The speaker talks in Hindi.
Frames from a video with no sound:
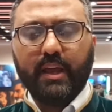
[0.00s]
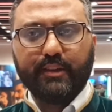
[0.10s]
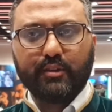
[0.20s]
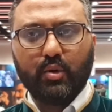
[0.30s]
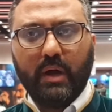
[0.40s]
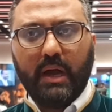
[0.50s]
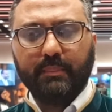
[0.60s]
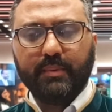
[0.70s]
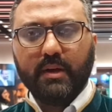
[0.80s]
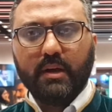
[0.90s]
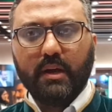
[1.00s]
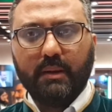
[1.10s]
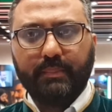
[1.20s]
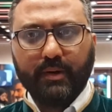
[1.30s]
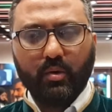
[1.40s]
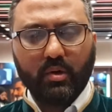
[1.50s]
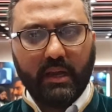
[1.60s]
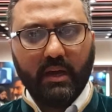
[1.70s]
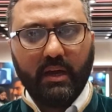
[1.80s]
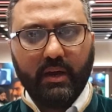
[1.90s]
इसको आप बंगो
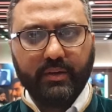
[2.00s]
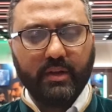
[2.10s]
काला खान